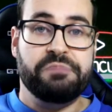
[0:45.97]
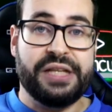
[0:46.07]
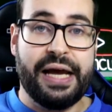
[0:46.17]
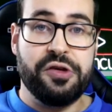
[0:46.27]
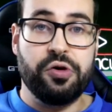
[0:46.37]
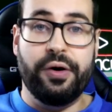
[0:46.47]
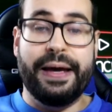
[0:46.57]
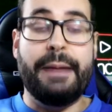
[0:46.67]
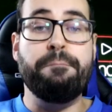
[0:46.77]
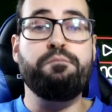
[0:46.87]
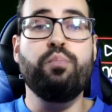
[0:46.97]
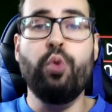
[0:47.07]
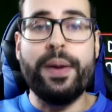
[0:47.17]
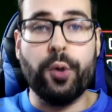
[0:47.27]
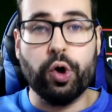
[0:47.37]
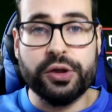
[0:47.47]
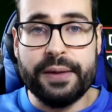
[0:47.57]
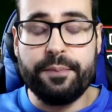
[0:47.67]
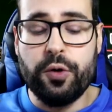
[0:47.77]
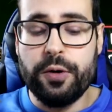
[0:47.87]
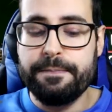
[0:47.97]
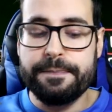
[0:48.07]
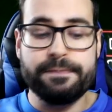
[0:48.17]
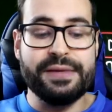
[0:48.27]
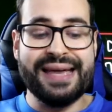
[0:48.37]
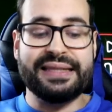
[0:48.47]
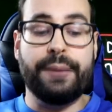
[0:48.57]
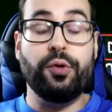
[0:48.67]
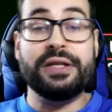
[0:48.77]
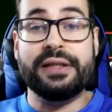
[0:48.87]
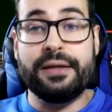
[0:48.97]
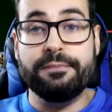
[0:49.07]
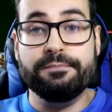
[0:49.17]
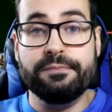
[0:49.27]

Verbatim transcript: Se ha hecho en muy poco tiempo, ya está puesta.